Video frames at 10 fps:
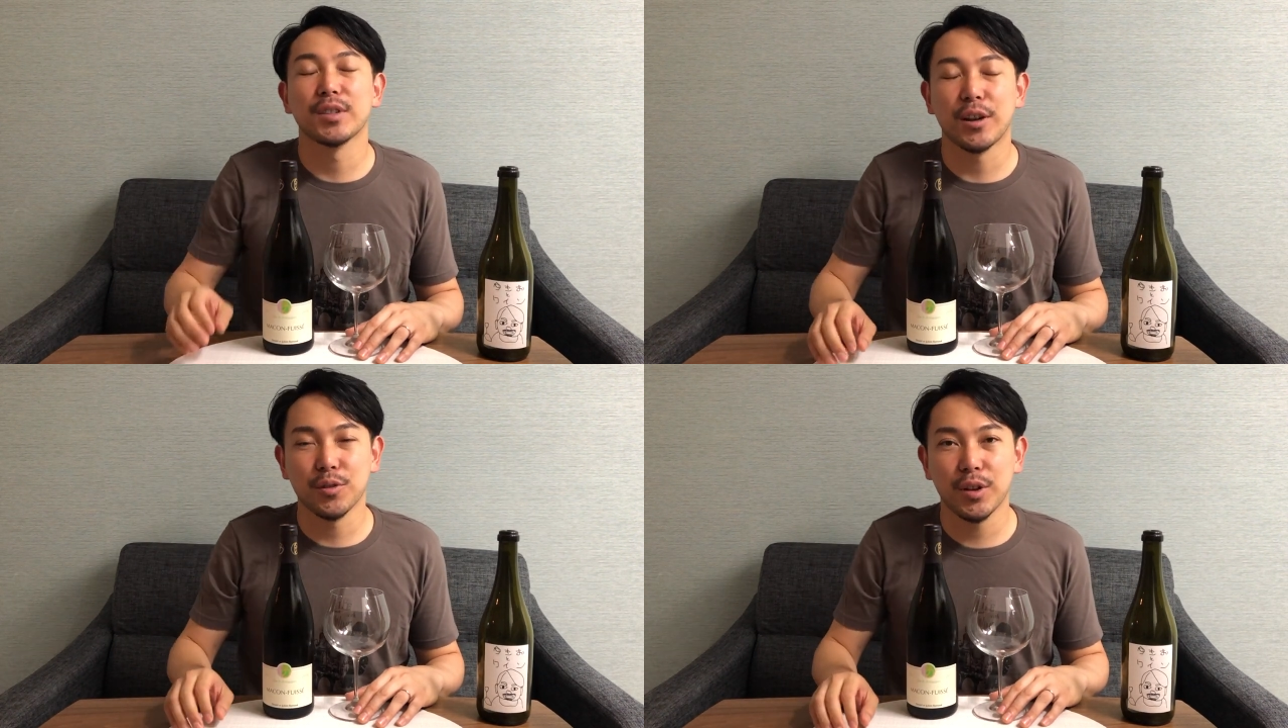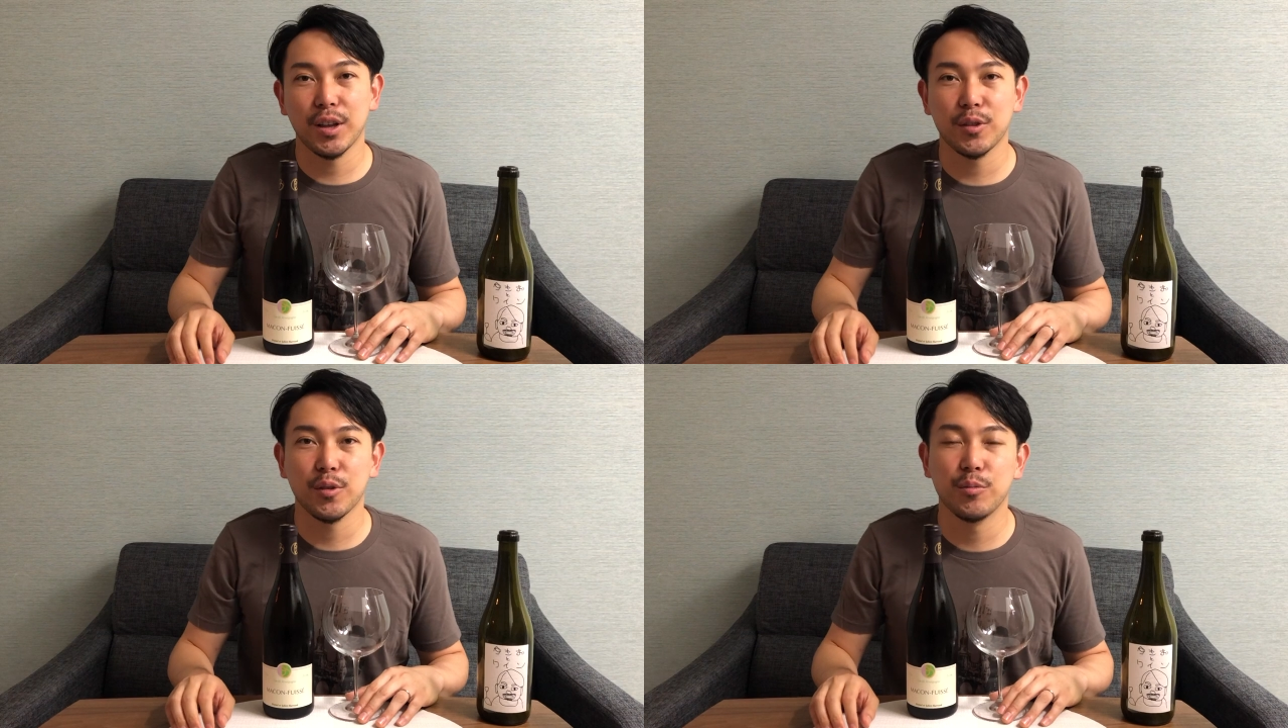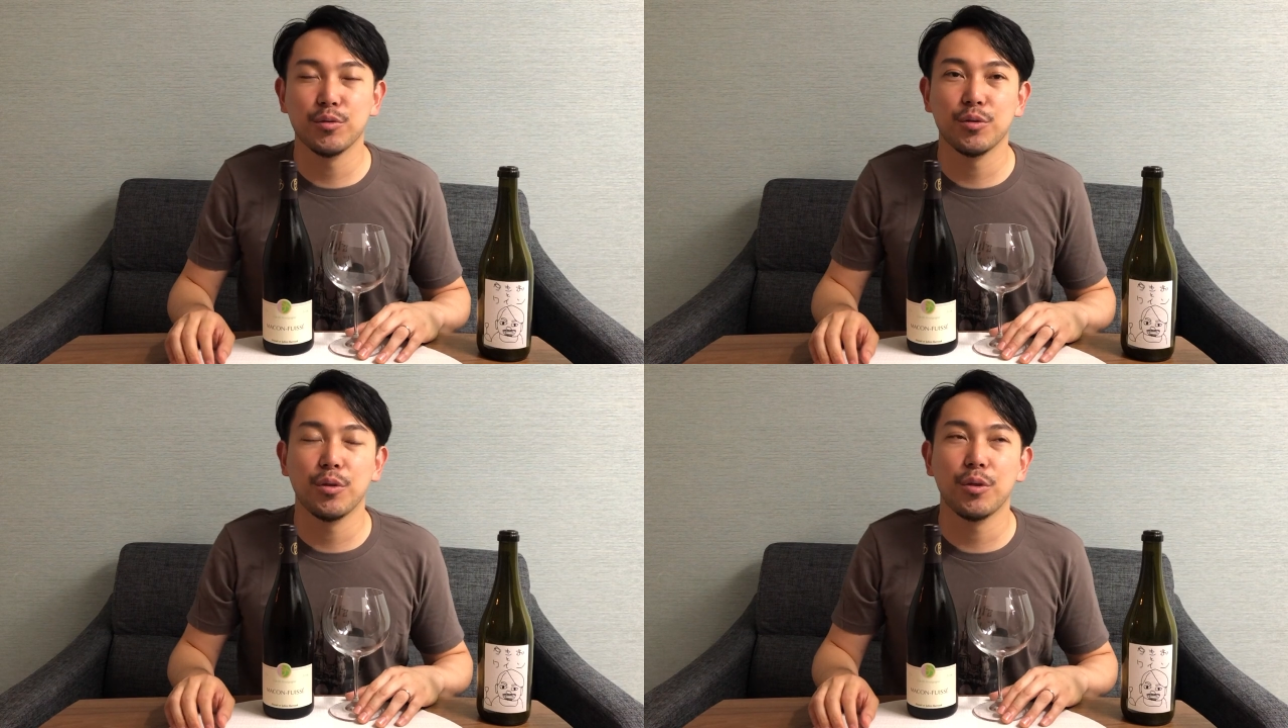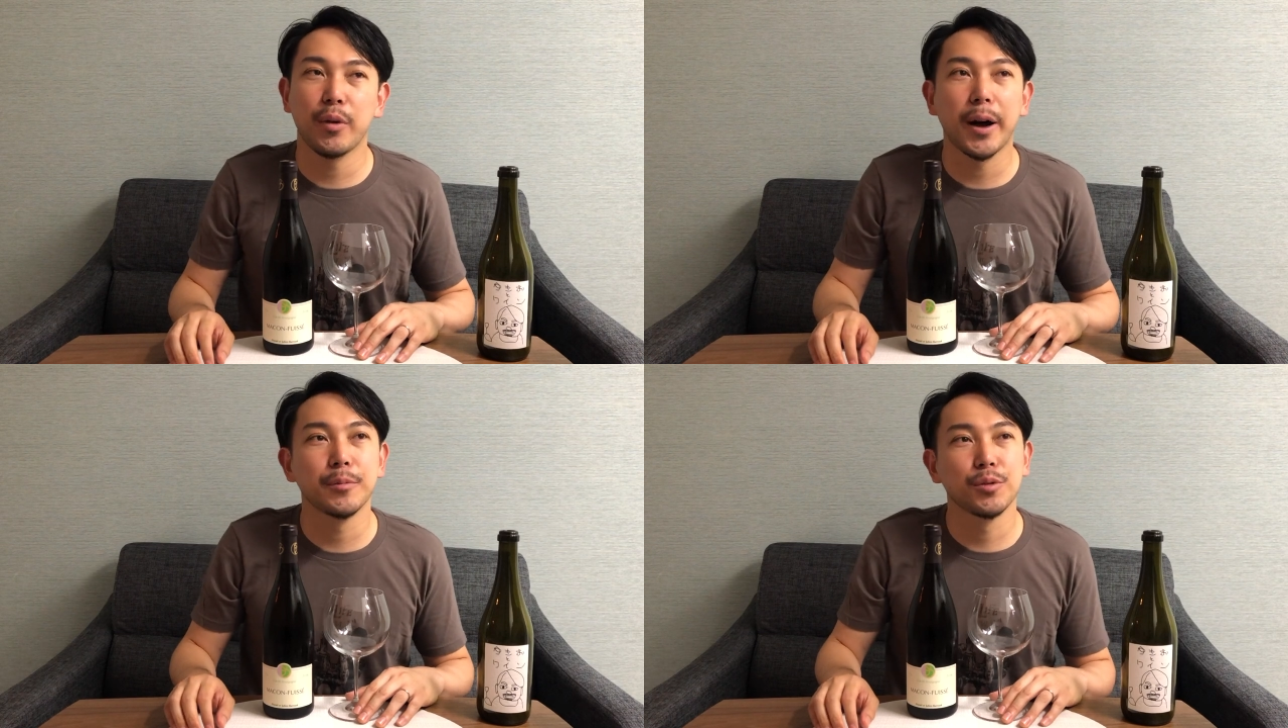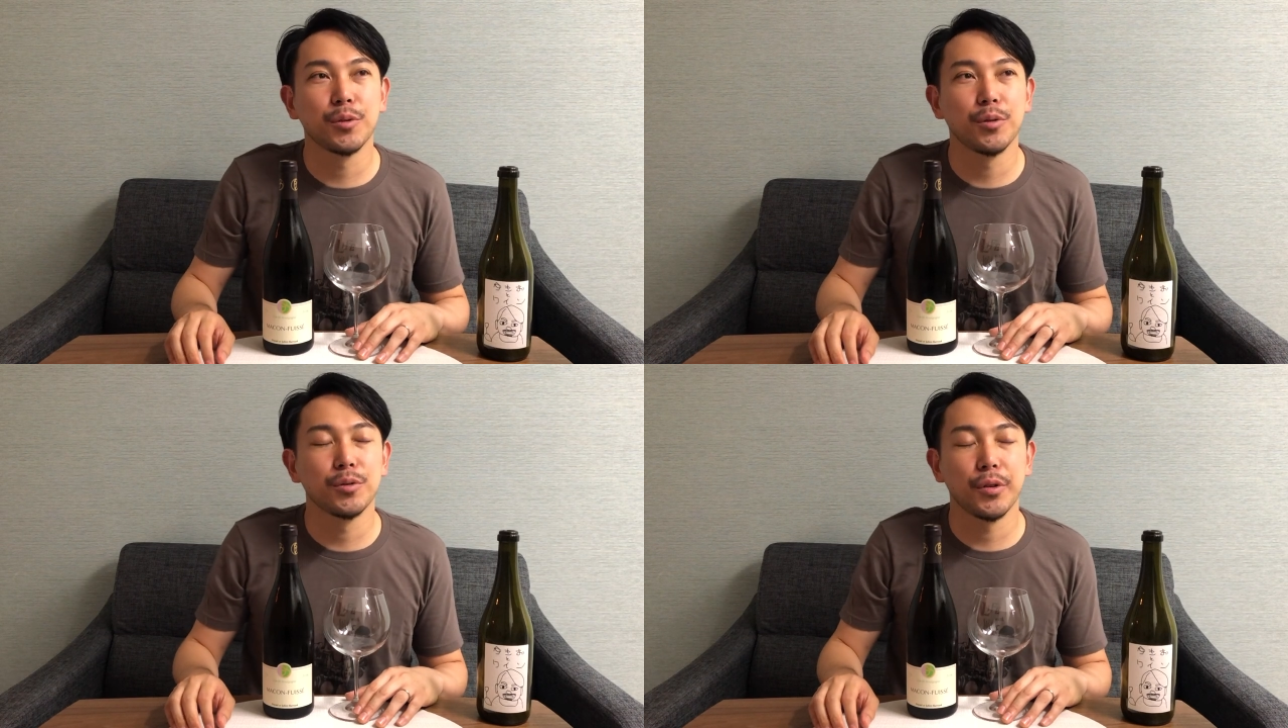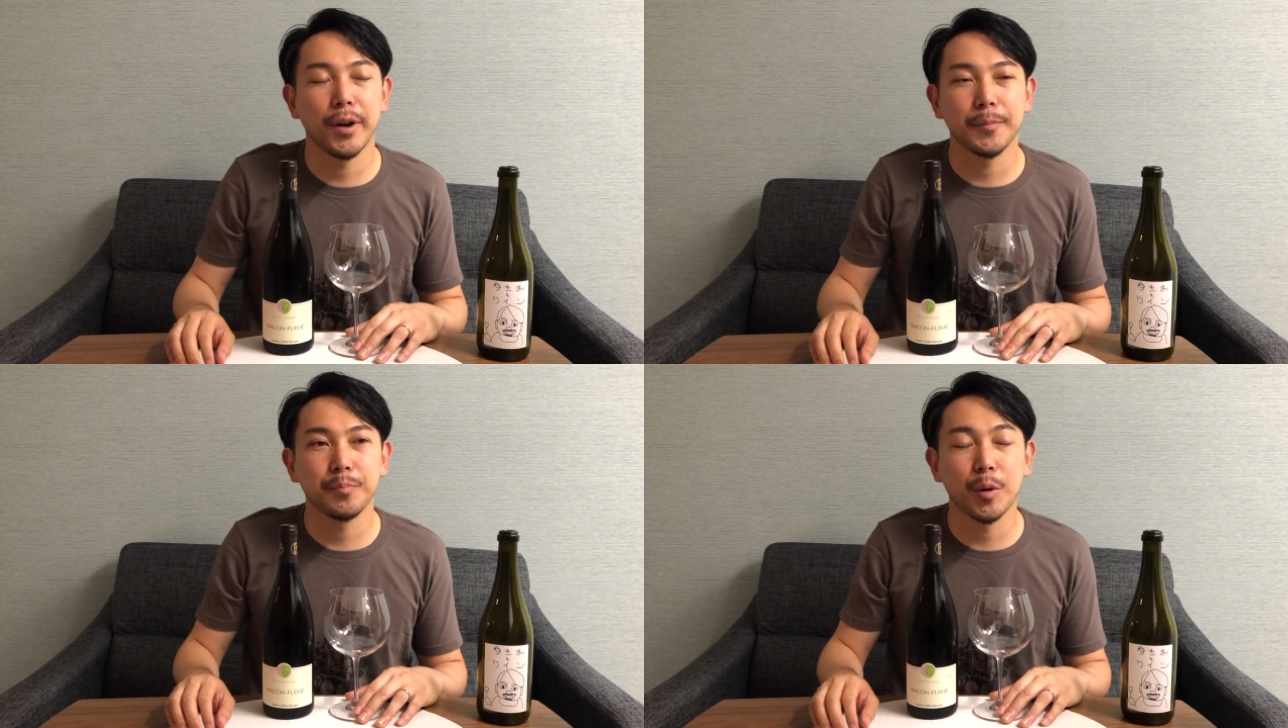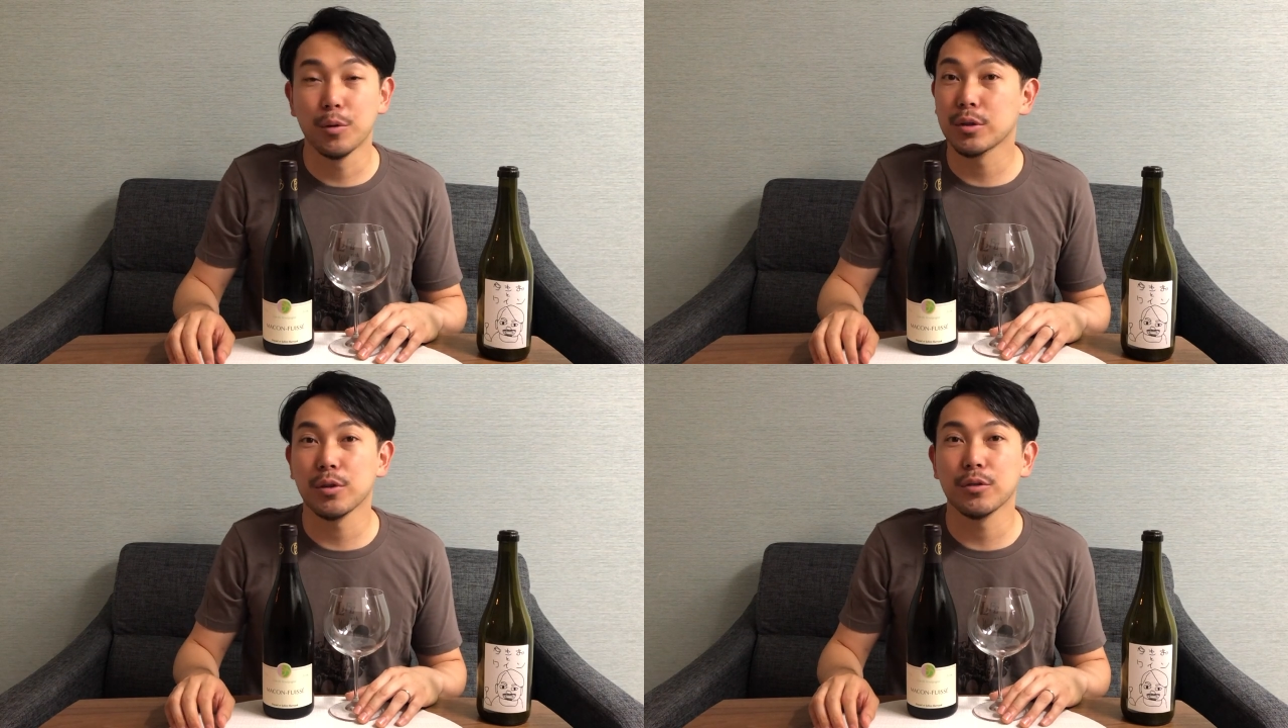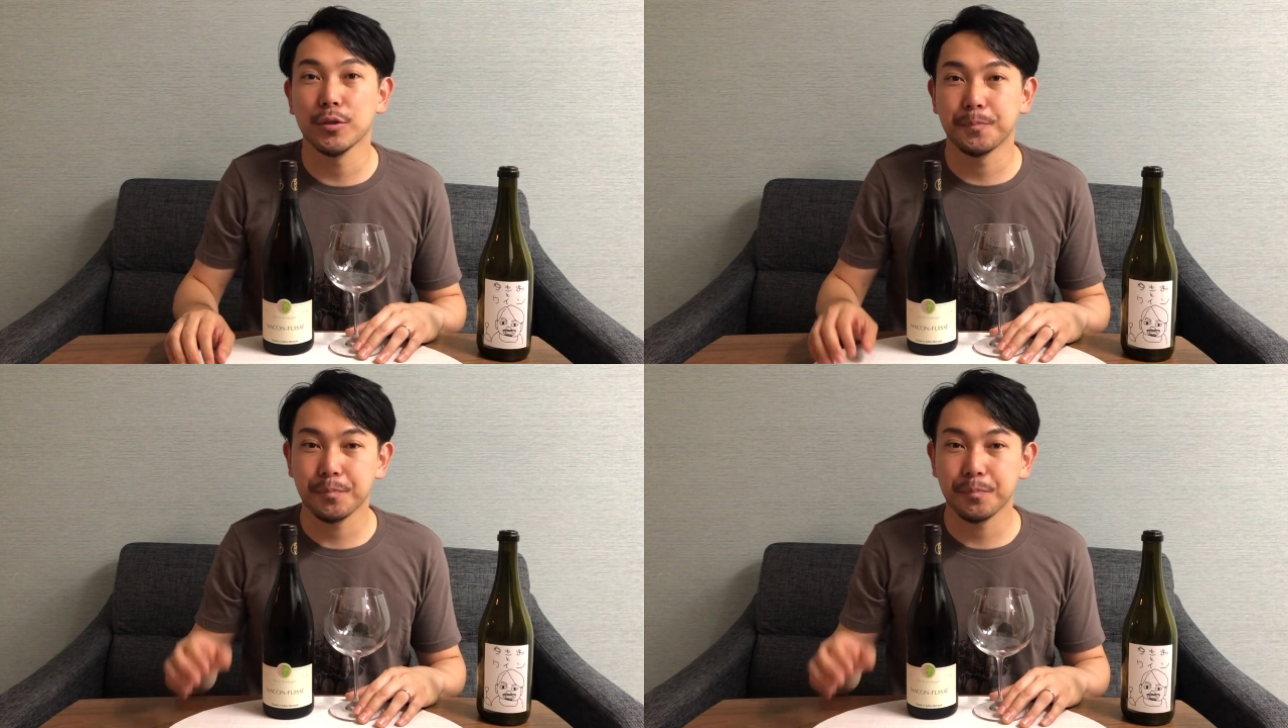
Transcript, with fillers: シャルドネというブドウはブルゴーニュでは、まあ、ものすごく